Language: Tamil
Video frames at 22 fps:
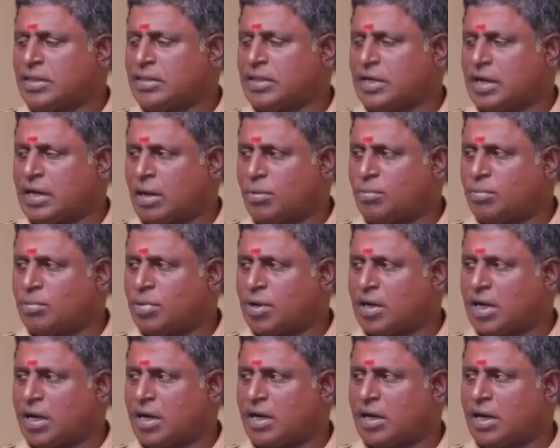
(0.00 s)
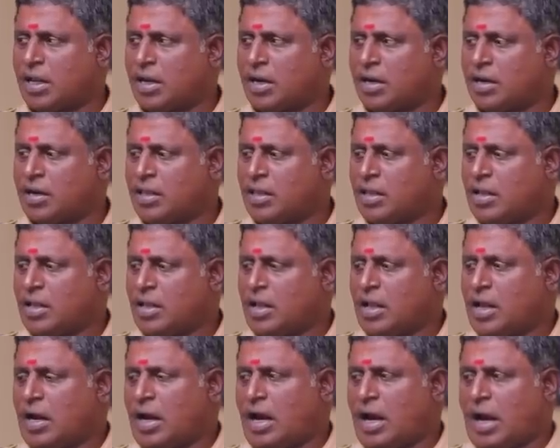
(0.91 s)
அந்த நம்பிக்கையில
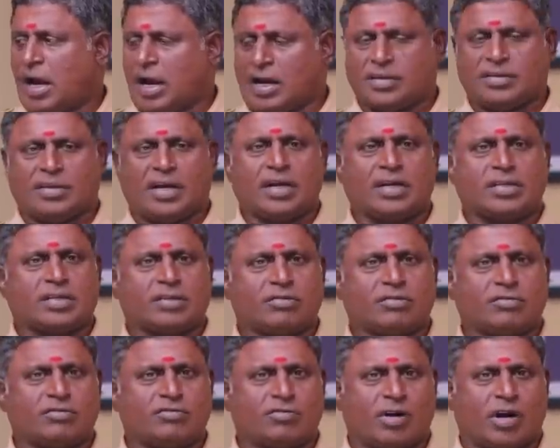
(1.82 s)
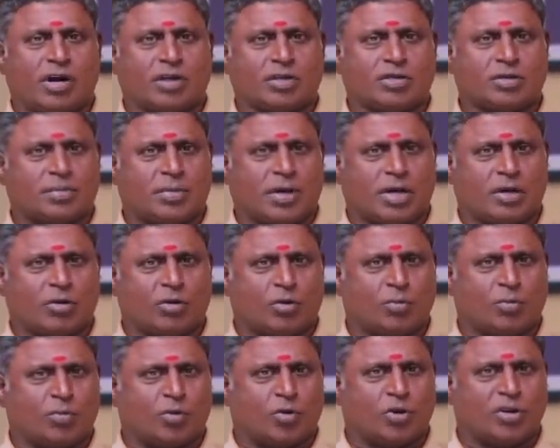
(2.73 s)
அரசாங்கத்துக்கு
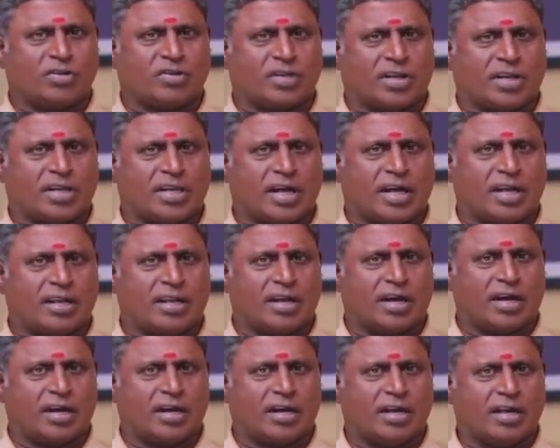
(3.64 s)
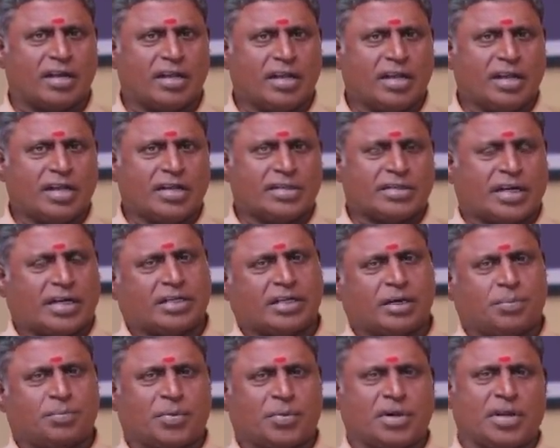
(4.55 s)
விசுவாசமான ஒரு போலீஸ் அதிகாரியா தான்
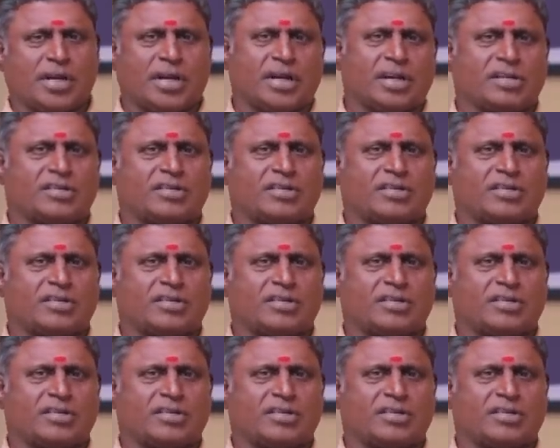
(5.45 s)
சட்டப்படி